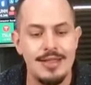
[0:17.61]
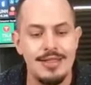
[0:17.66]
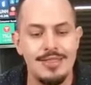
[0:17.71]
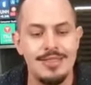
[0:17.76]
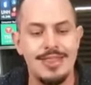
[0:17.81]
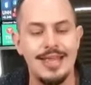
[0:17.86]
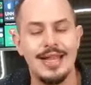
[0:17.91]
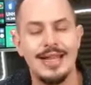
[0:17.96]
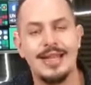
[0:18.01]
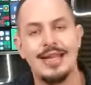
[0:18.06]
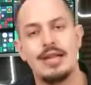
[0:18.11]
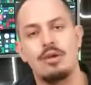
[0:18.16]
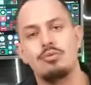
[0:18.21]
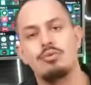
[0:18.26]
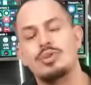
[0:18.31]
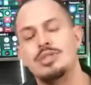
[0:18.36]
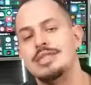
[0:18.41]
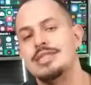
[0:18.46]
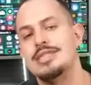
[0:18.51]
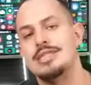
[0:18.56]
de crear
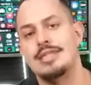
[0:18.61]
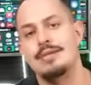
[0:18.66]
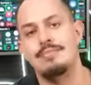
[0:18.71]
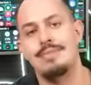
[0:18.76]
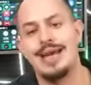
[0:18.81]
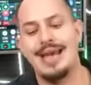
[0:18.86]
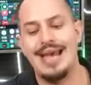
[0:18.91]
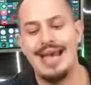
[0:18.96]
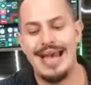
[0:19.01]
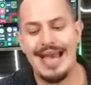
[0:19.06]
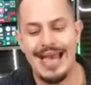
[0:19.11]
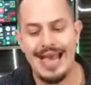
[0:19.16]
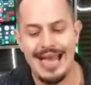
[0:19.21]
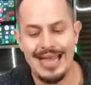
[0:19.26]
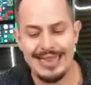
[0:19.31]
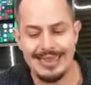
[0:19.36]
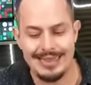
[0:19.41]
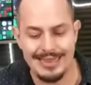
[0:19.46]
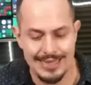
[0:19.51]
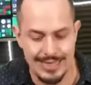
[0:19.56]
un sistema
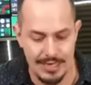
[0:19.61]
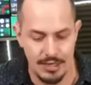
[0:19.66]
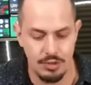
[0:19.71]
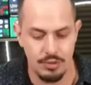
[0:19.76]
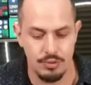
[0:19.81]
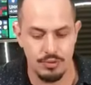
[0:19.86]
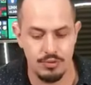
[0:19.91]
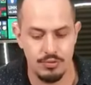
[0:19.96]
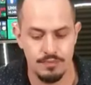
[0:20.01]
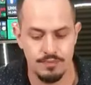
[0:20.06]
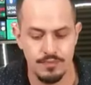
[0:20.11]
alterno,